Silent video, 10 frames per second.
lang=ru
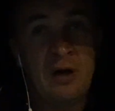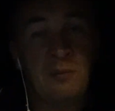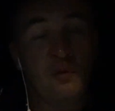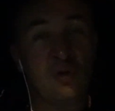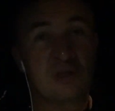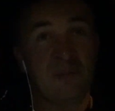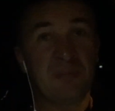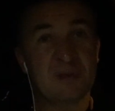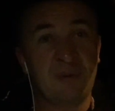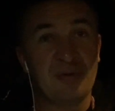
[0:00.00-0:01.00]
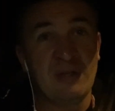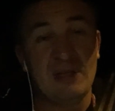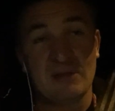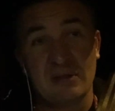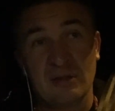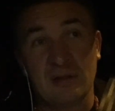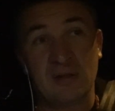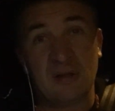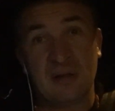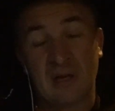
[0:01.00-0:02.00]
можно посмотреть
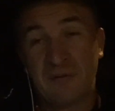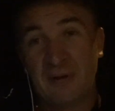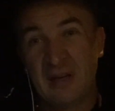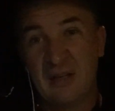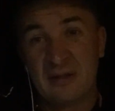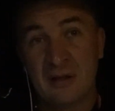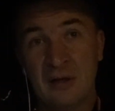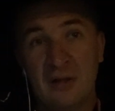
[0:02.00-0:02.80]
как вариант